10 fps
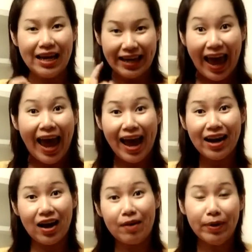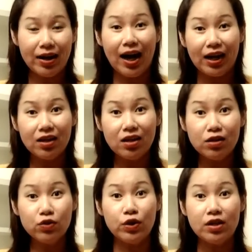แก้นะ ปัญหาที่ดี
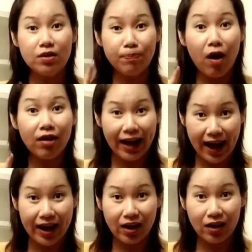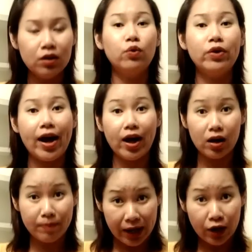ที่สุดคือป้องกันถุงยางอ
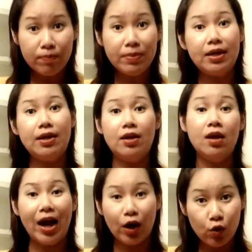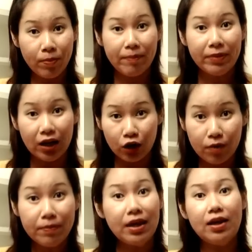นามัยก็มียาคุมกำเนิดก็
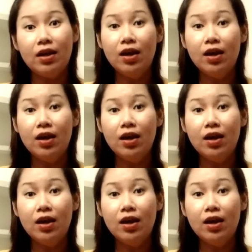มี